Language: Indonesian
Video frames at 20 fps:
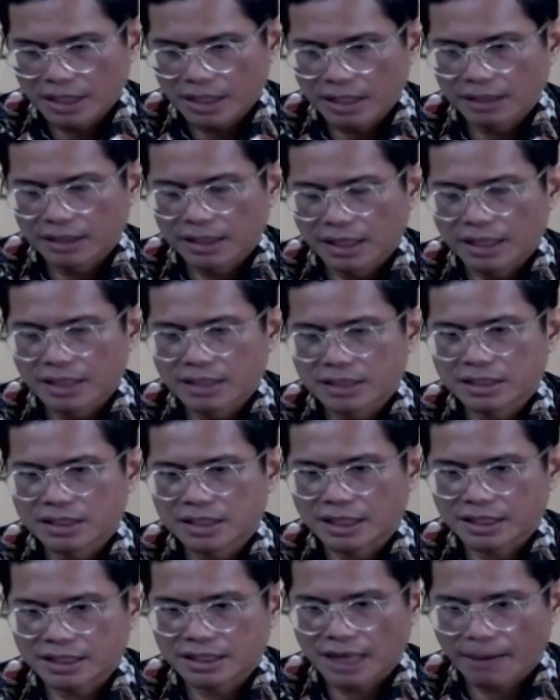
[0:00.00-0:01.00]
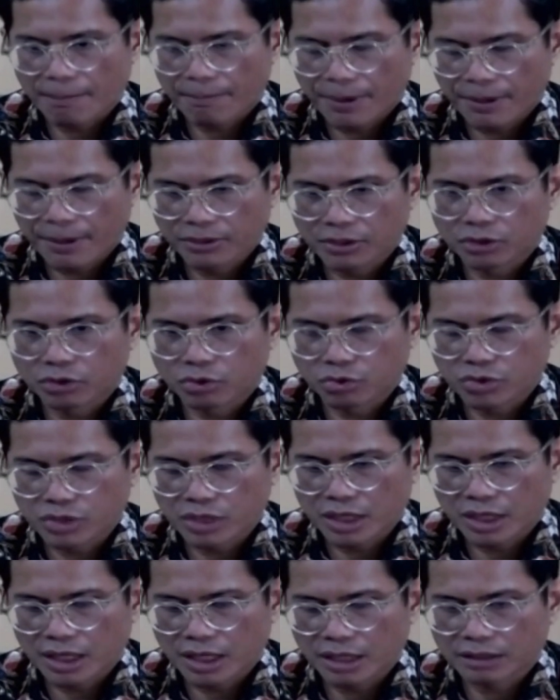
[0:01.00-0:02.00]
Jadi dari sisi kesiapan
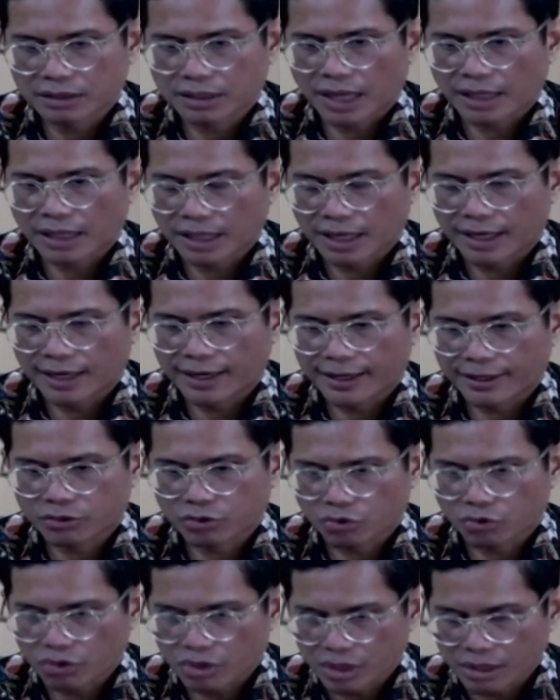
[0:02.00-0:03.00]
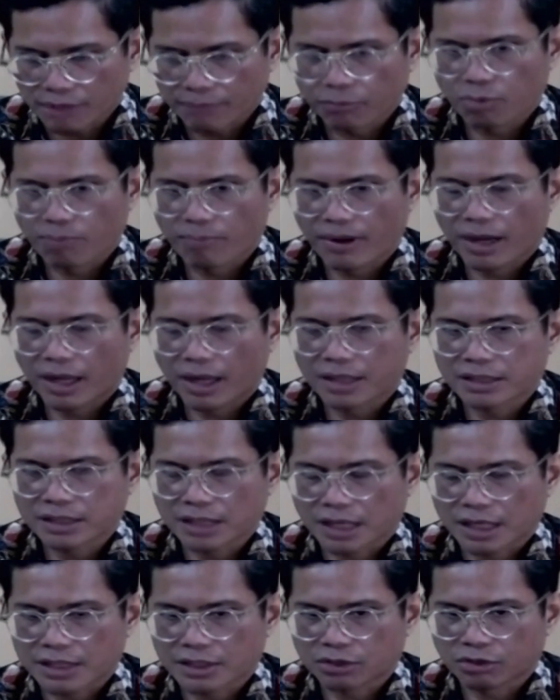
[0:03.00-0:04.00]
tentunya kanal elektronik merupakan
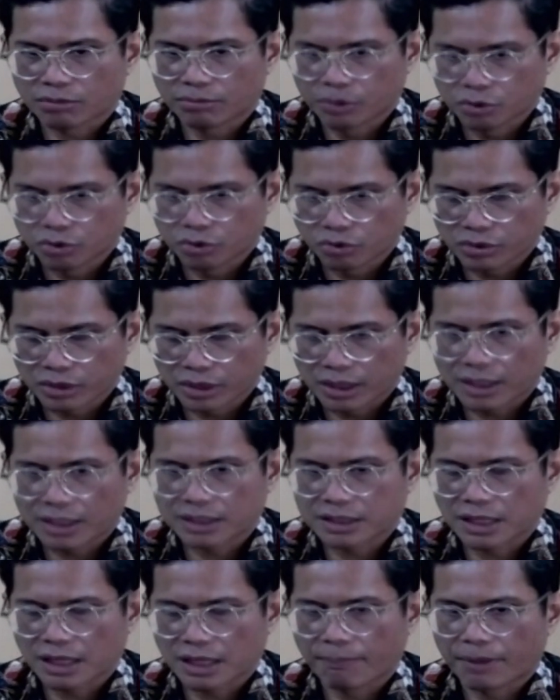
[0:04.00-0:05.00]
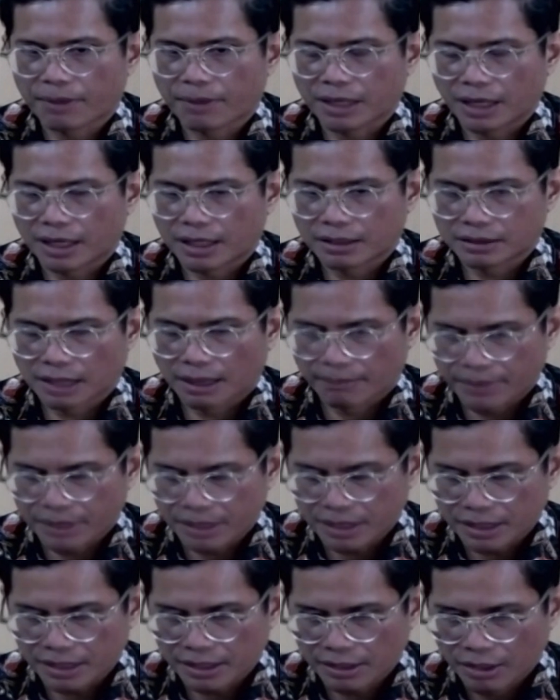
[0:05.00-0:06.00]
salah satu bentuk dari kesiapan
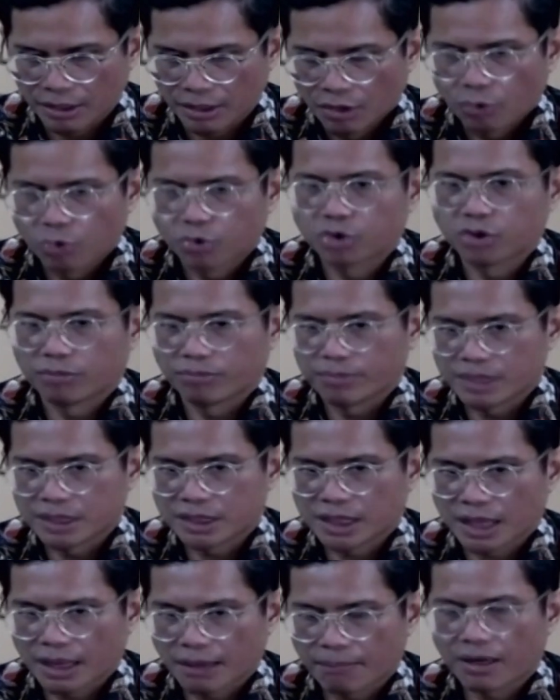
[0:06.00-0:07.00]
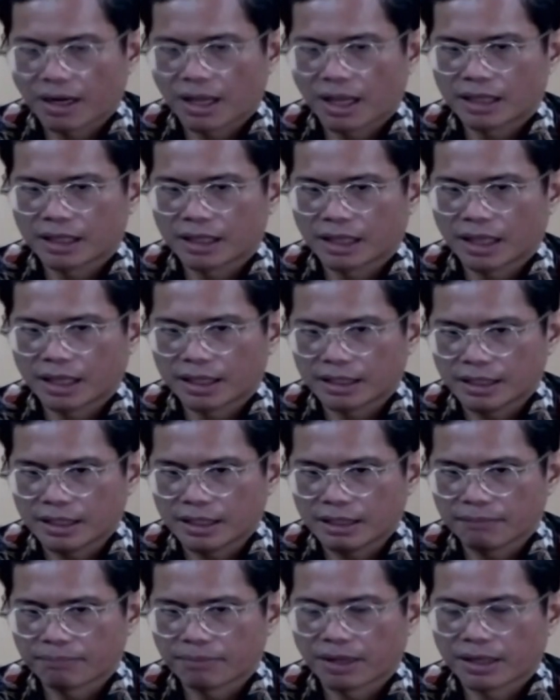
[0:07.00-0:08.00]
kami untuk bisa
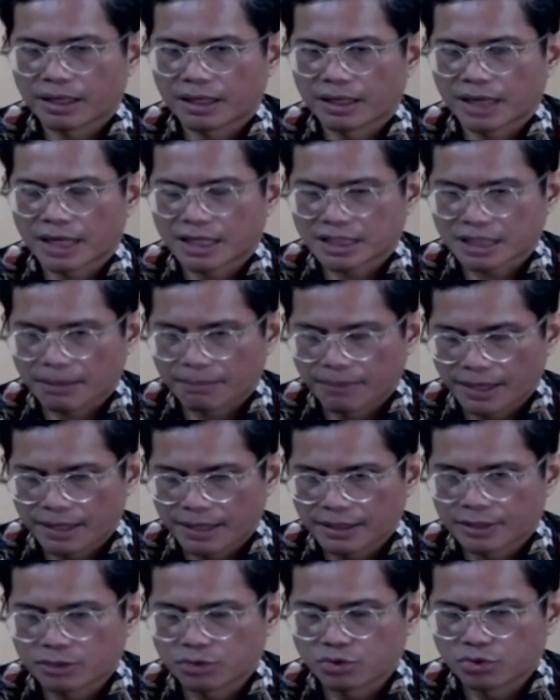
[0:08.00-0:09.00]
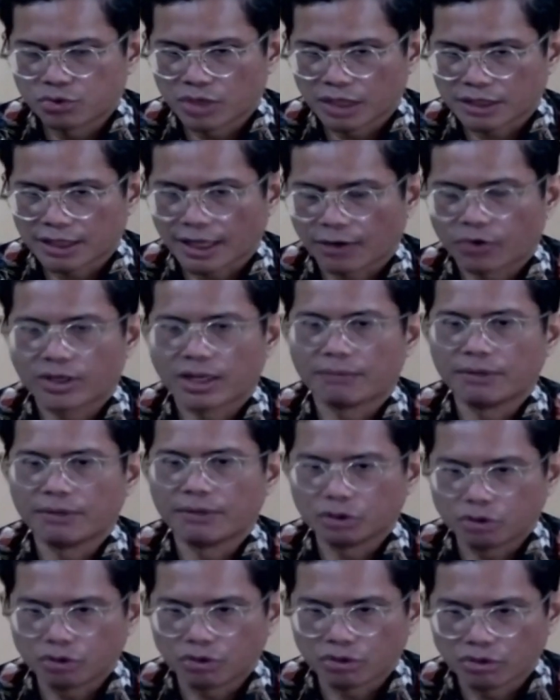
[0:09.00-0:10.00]
melayani para nasabah dan juga calon
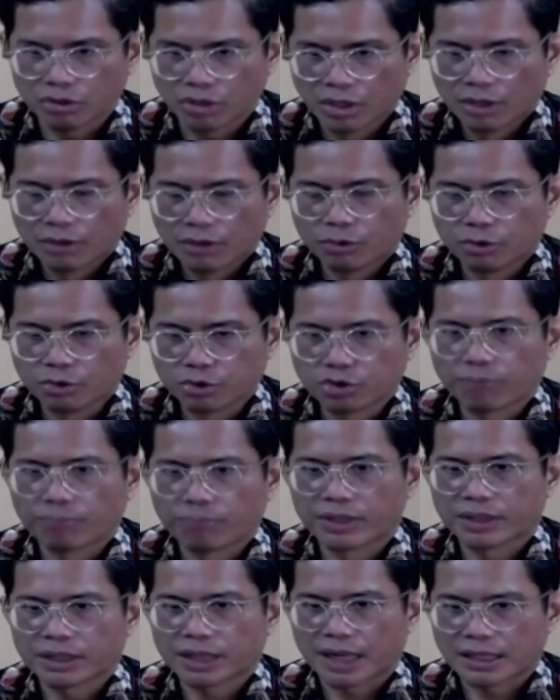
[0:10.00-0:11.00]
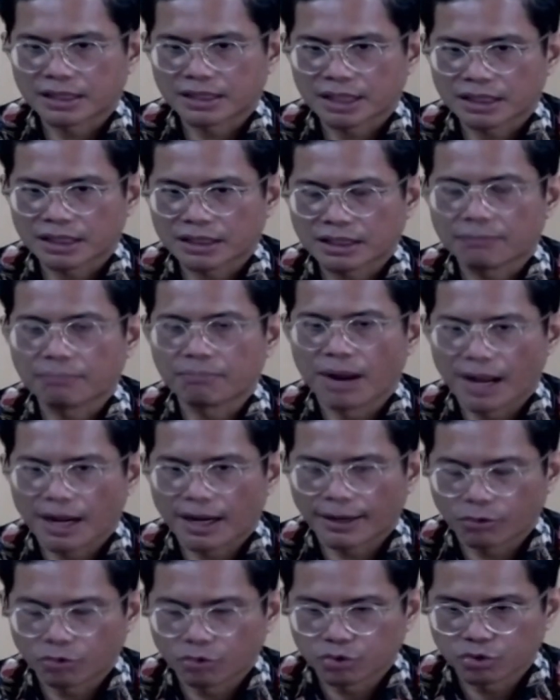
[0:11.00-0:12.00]
debitur untuk bertransaksi
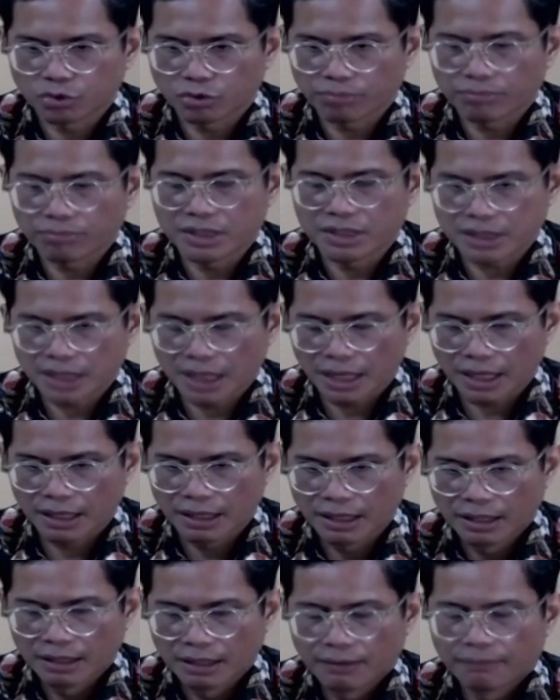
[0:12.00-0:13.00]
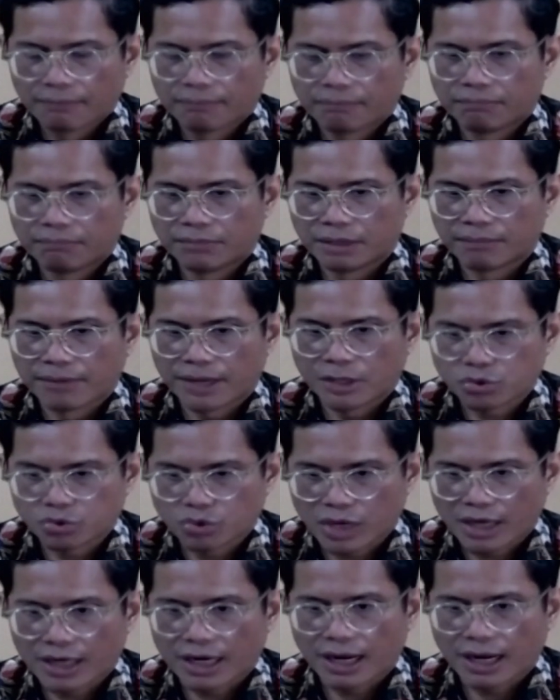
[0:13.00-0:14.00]
bahkan untuk bisa
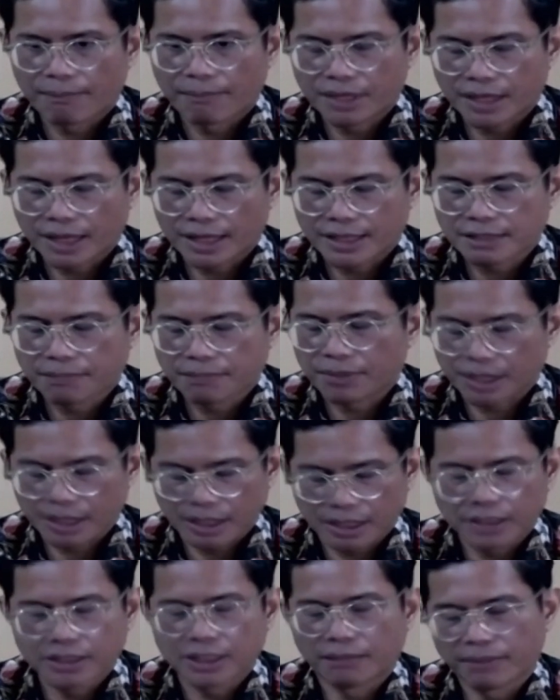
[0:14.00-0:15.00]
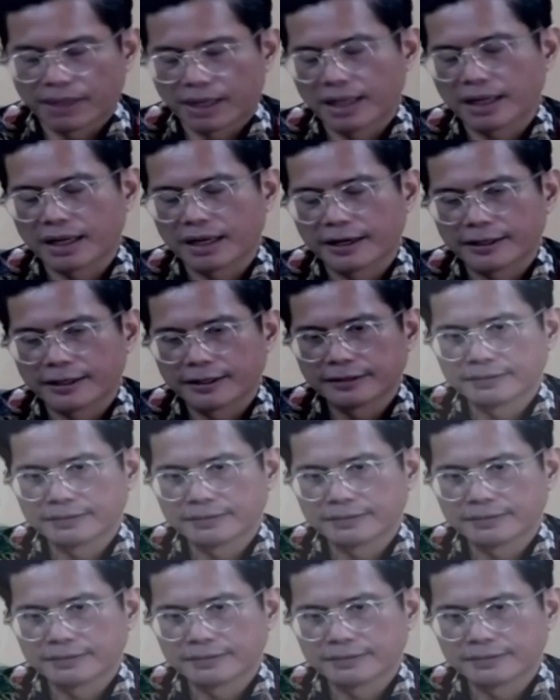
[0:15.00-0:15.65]
memasukkan aplikasi perkreditan mereka.